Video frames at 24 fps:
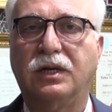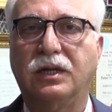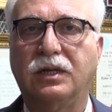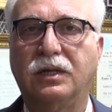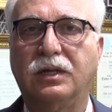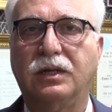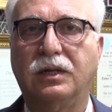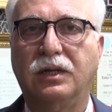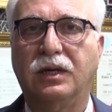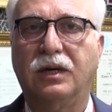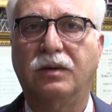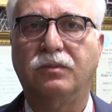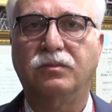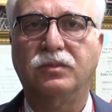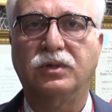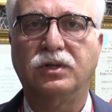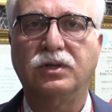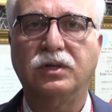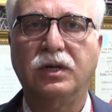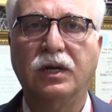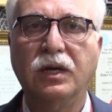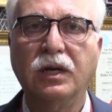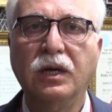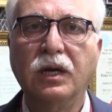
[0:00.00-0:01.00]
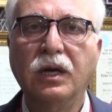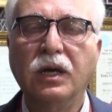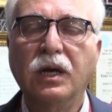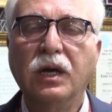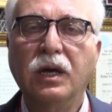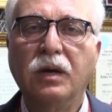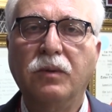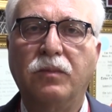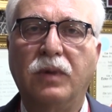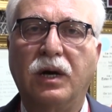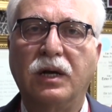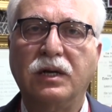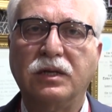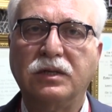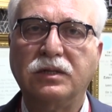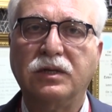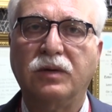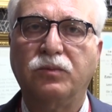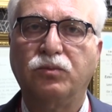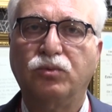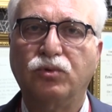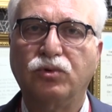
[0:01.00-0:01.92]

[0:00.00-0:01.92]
etkileyen bir şey. Maalesef